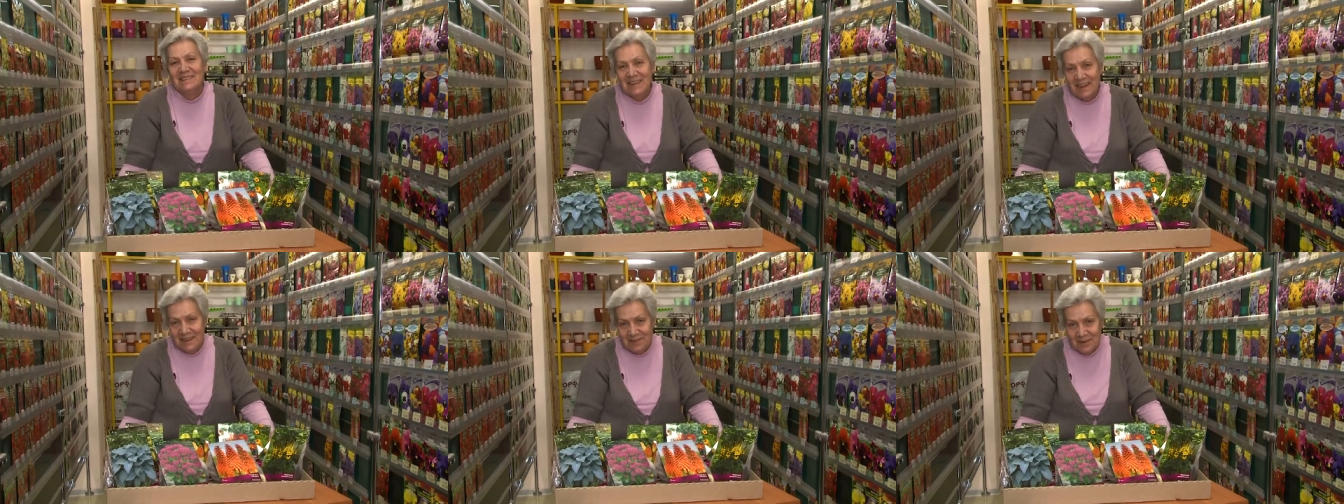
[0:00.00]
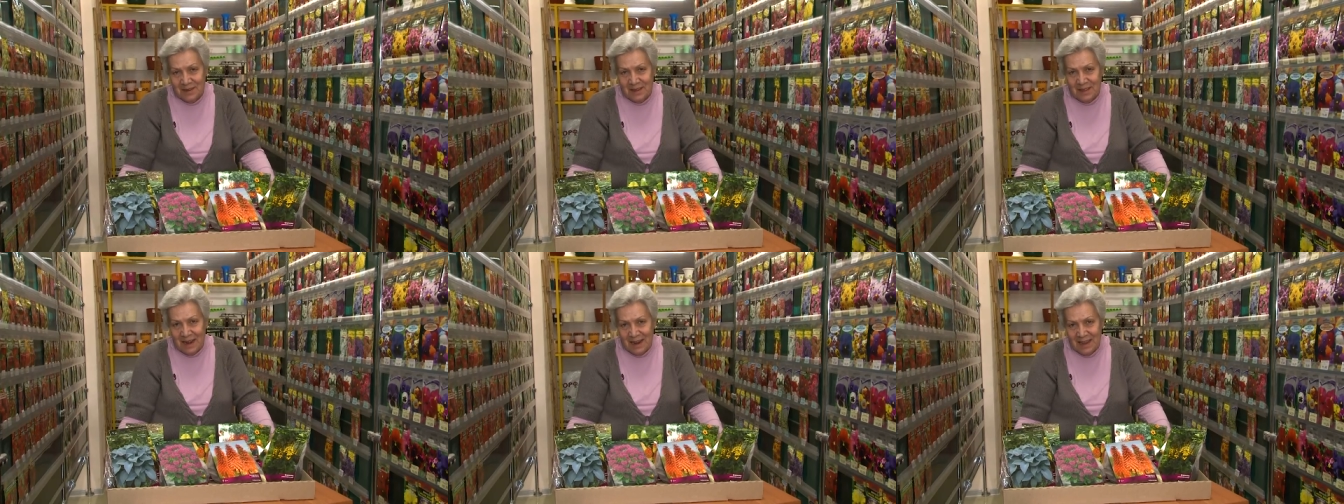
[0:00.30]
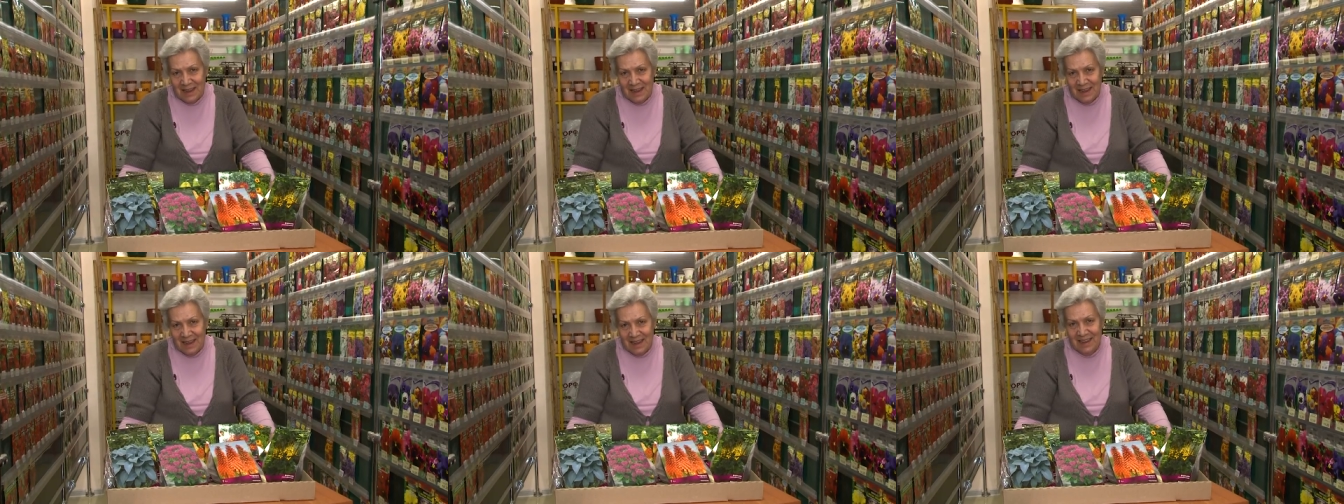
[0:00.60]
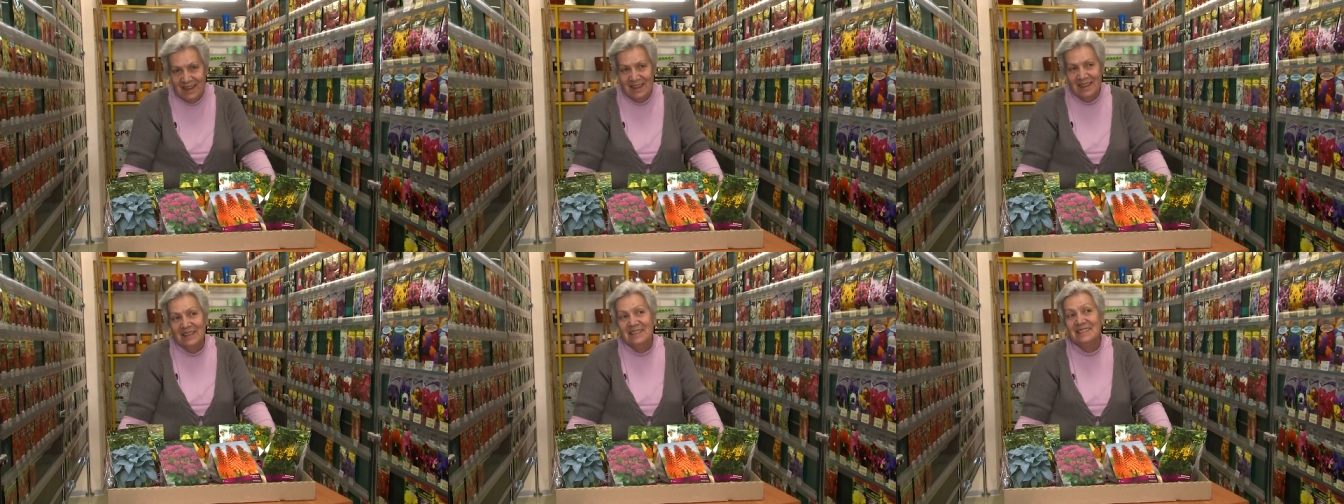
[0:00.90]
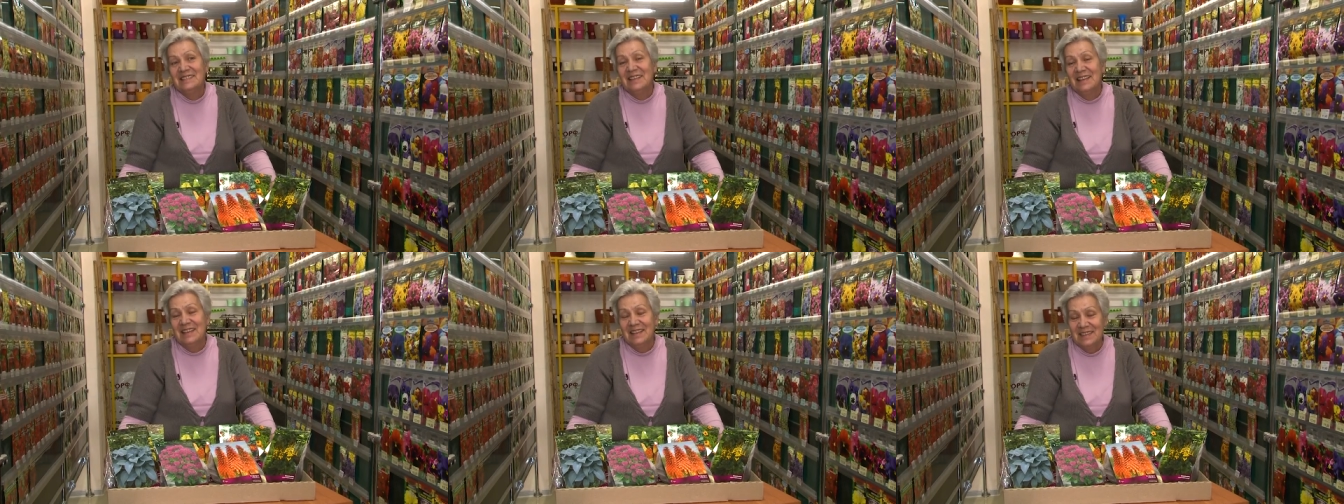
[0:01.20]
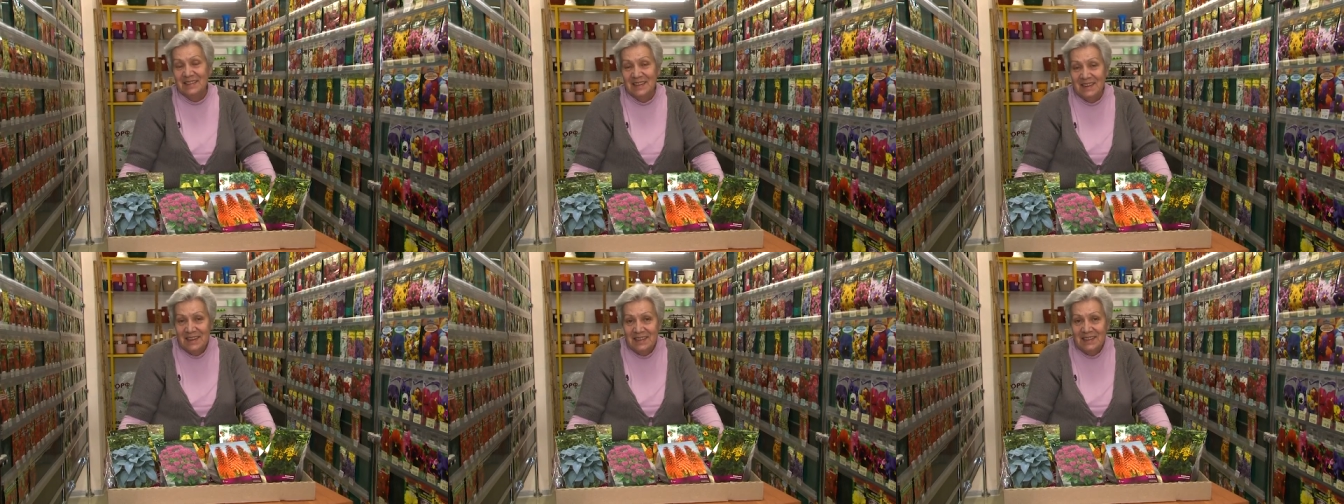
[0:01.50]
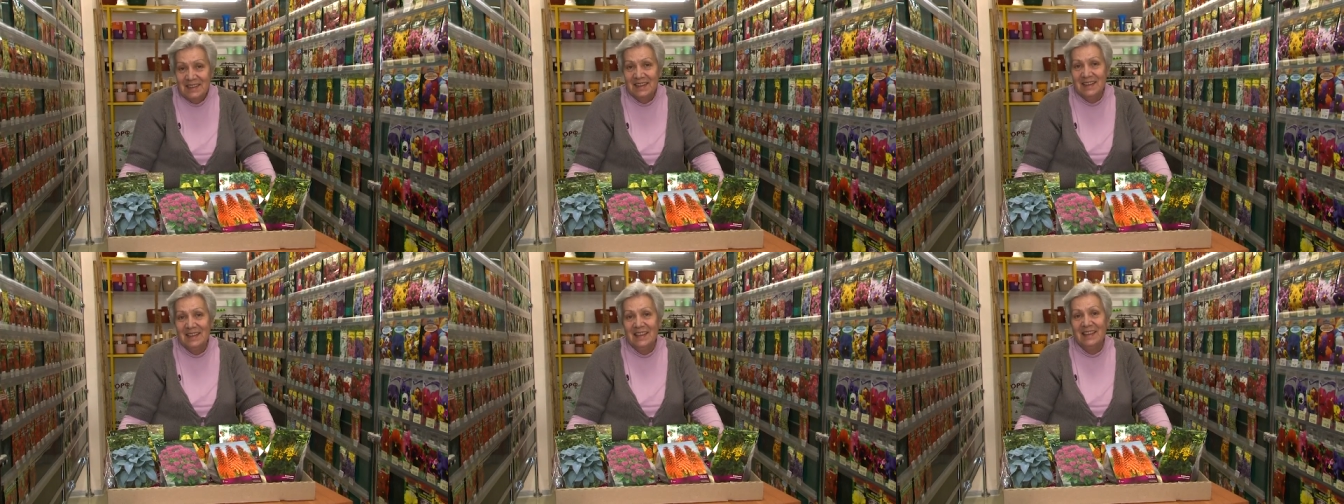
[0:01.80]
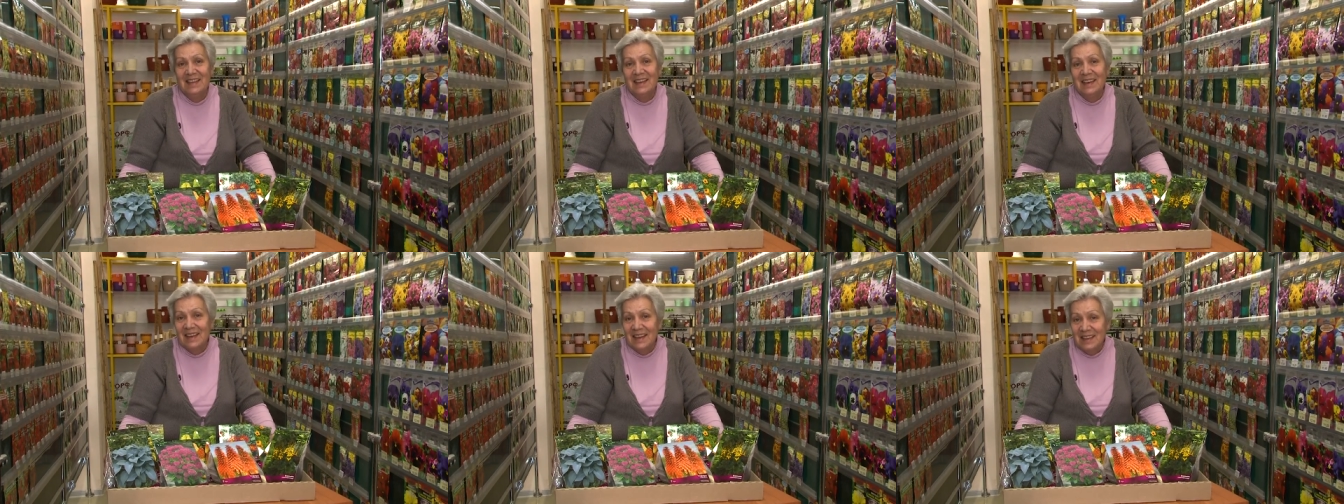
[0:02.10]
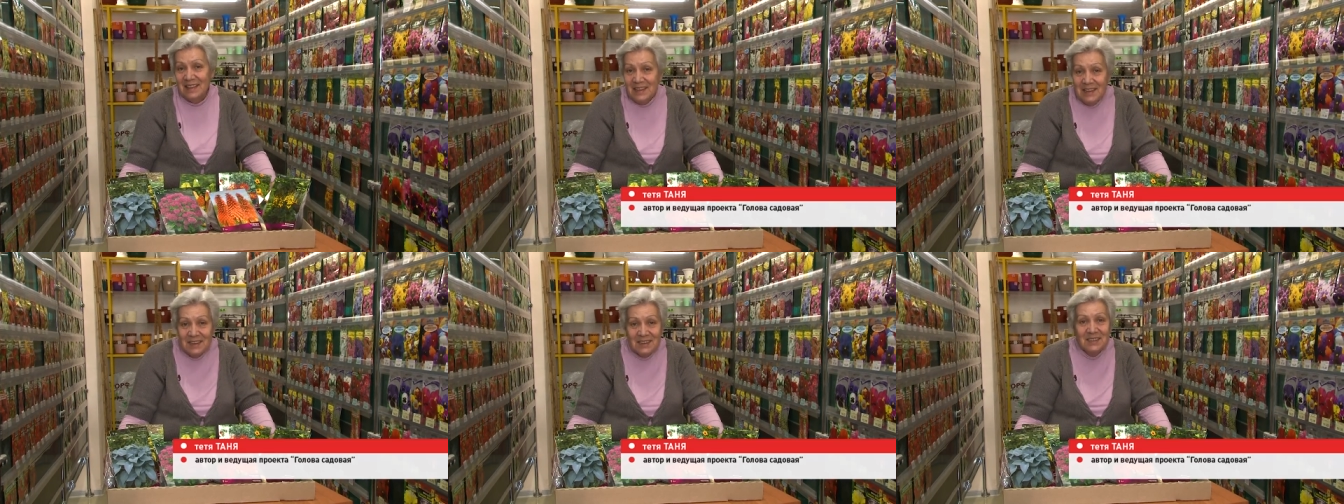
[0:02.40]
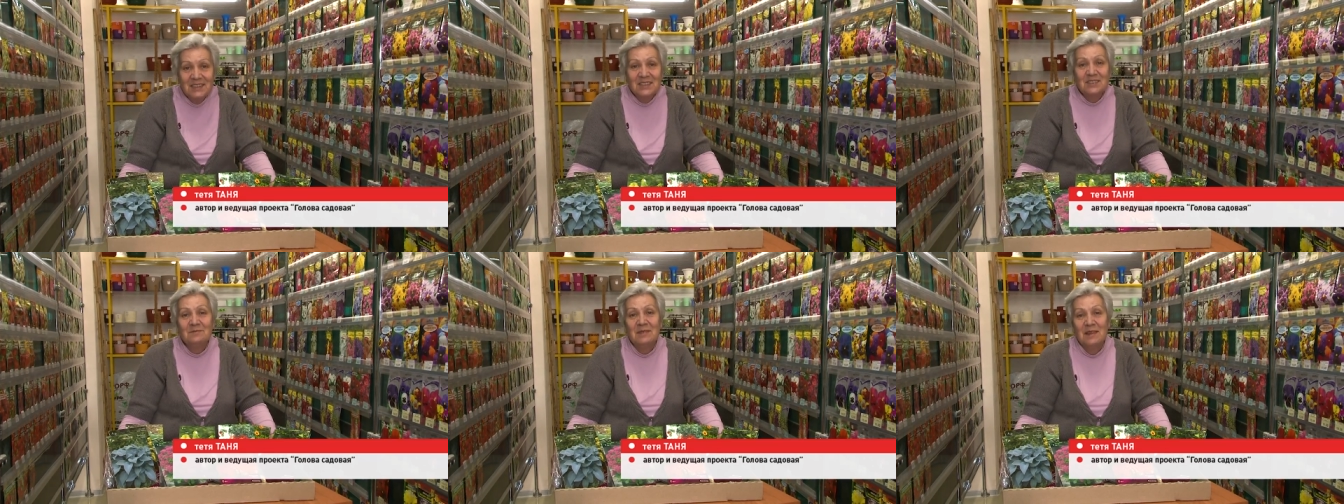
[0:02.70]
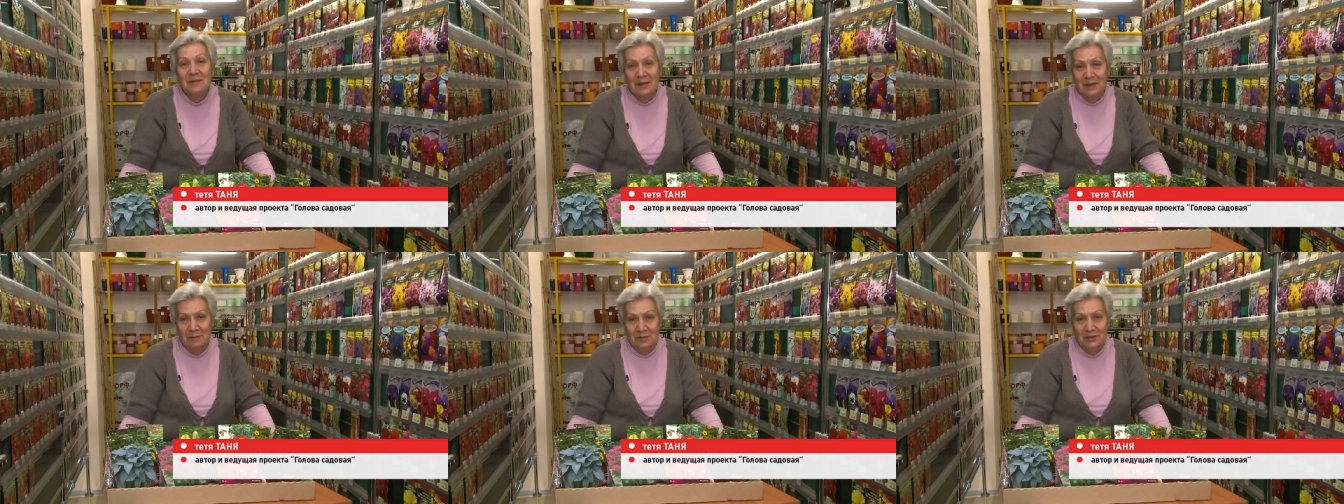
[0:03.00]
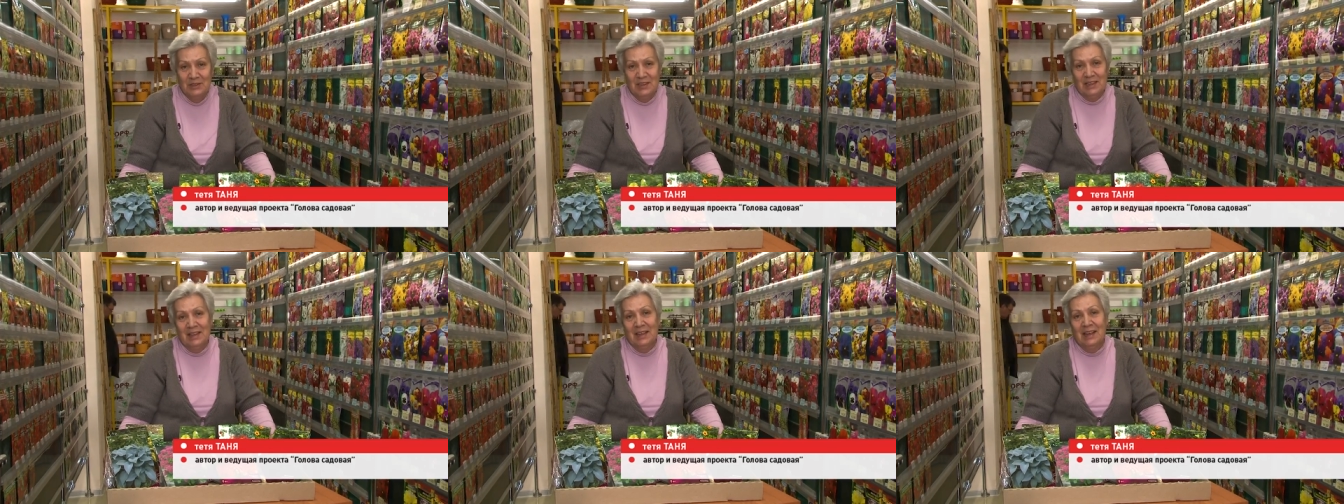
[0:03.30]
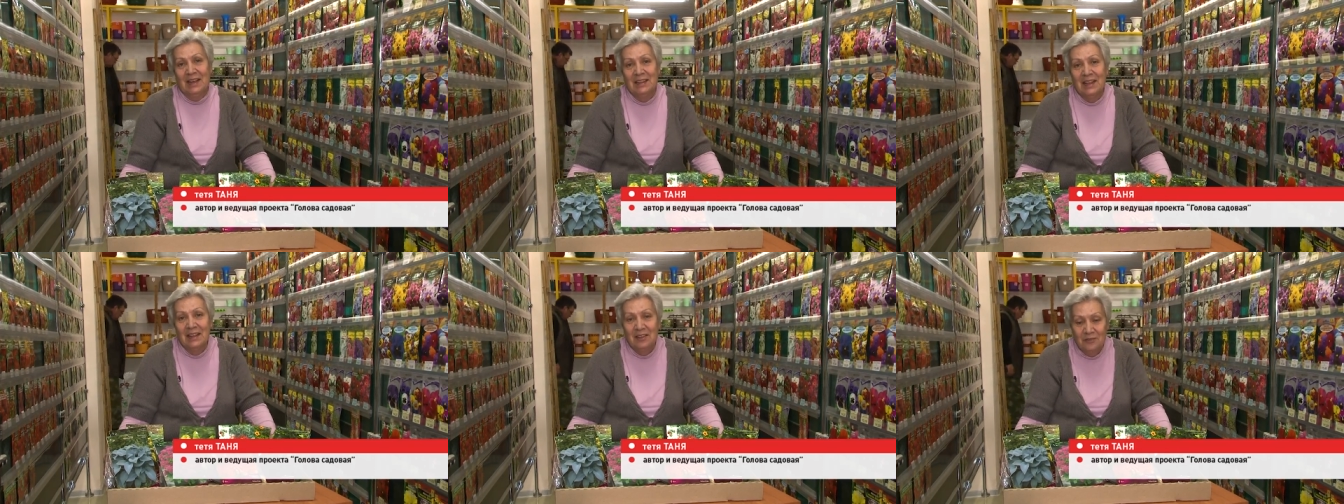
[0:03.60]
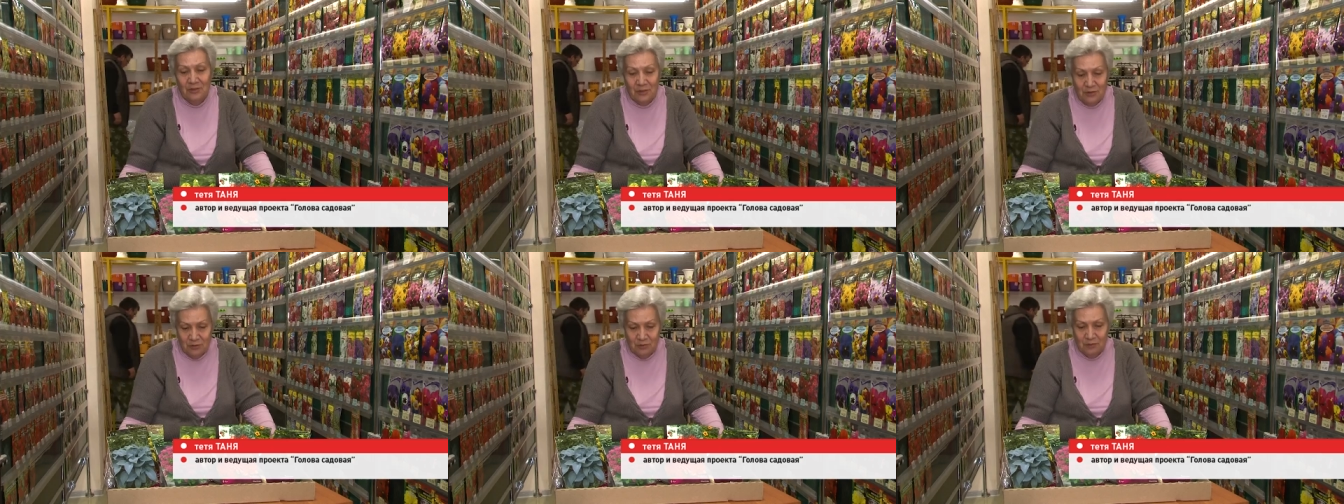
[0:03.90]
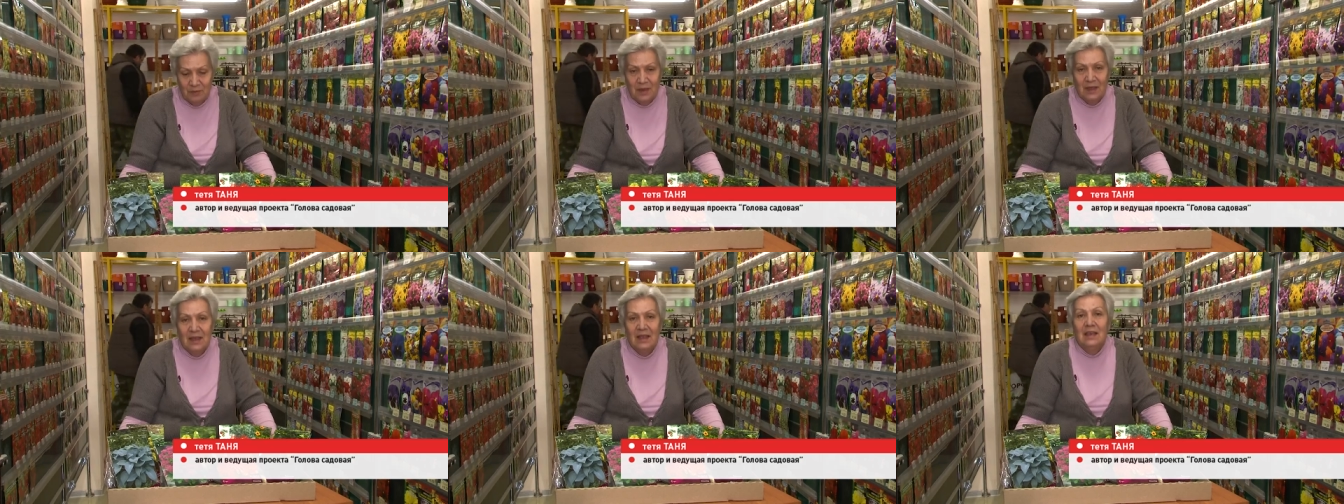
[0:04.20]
Здравствуйте, дорогие телезрители и, конечно же, мои подписчики на канале YouTube.